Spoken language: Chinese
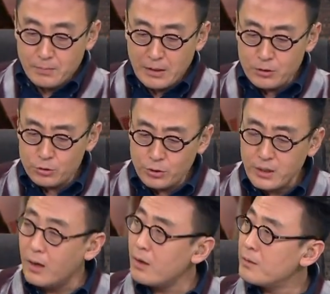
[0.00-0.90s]
马超群
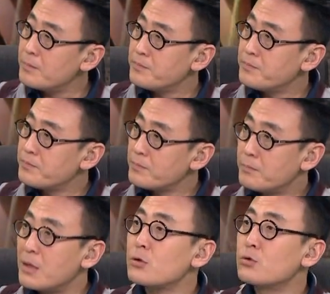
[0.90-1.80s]
呢？哦，马超群，
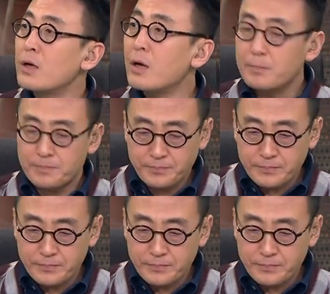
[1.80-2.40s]
马超群啊。